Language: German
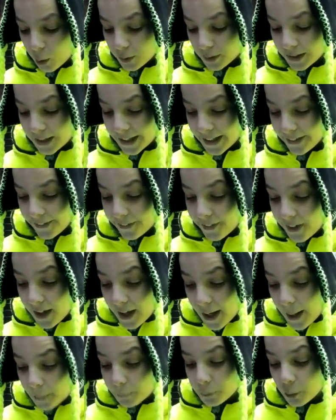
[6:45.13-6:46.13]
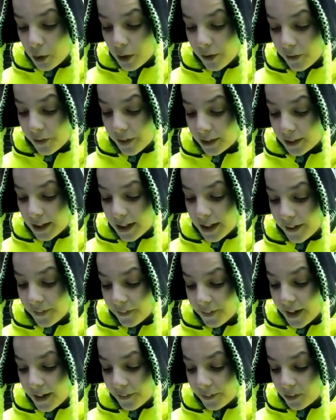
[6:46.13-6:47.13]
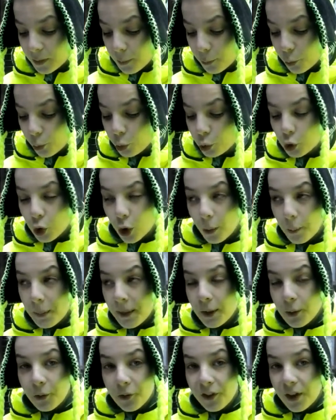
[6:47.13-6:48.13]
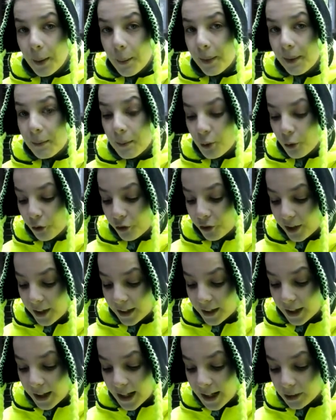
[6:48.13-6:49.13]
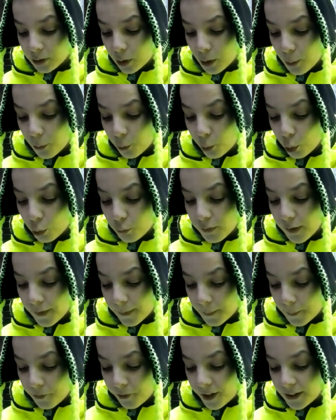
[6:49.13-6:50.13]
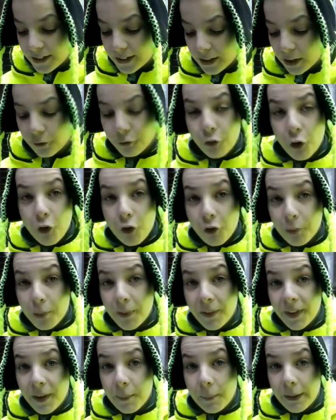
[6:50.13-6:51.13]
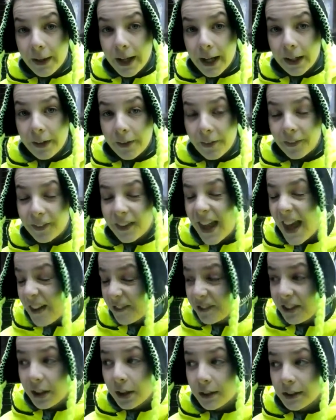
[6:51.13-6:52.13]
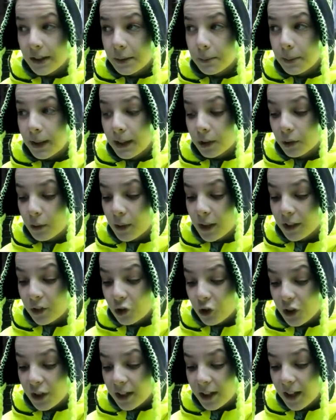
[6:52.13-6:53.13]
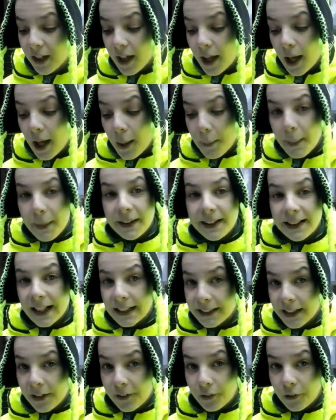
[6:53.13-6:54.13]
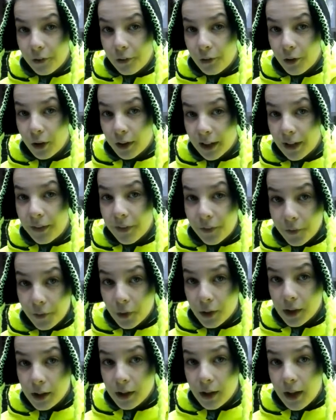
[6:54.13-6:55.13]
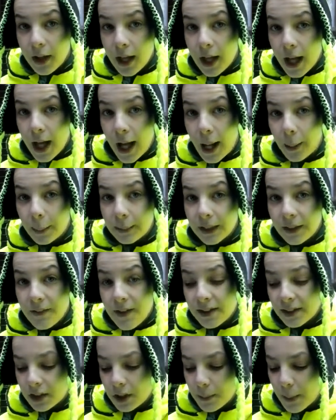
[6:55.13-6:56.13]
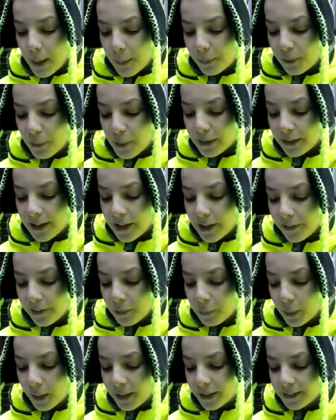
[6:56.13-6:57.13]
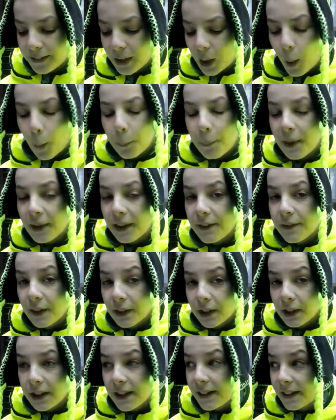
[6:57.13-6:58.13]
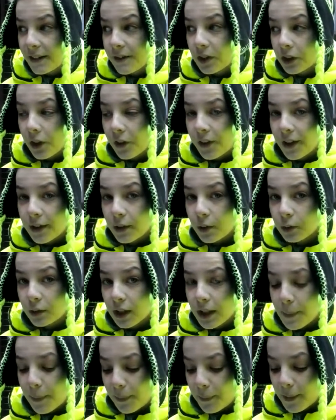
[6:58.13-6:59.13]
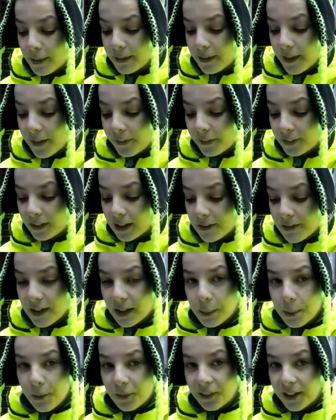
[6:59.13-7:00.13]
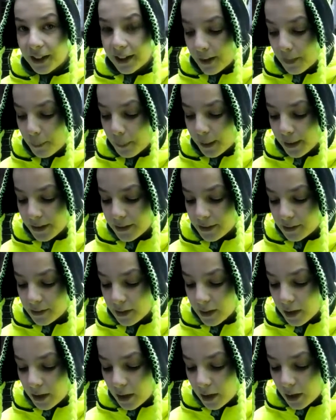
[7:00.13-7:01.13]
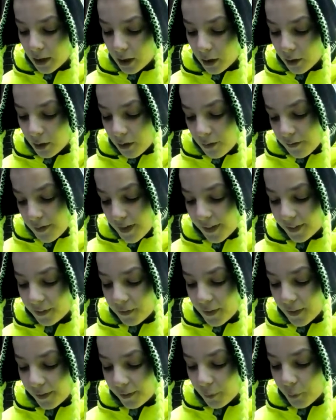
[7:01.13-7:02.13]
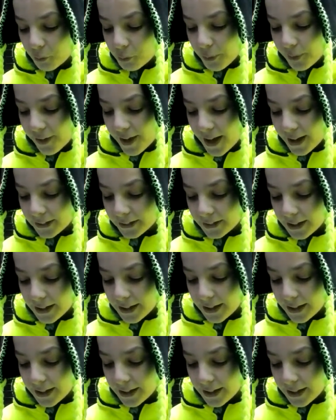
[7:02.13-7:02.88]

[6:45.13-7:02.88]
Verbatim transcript: Und krass, am Donnerstag, den 1.1. im Süden noch minus 4 bis minus 3 Grad und im Süden wären es am Freitag dann 5 bis 7 Grad. Das ist ein heftiger Temperaturanstieg mit Glatteisgefahr, ganz toll. Aber da werde ich dann nochmal am 2.1. berichten. Da kommt nämlich die nächste Wettersendung dann am 2.1. Da werde ich über das Glatteis berichten. Im Westen wären es 5 bis 8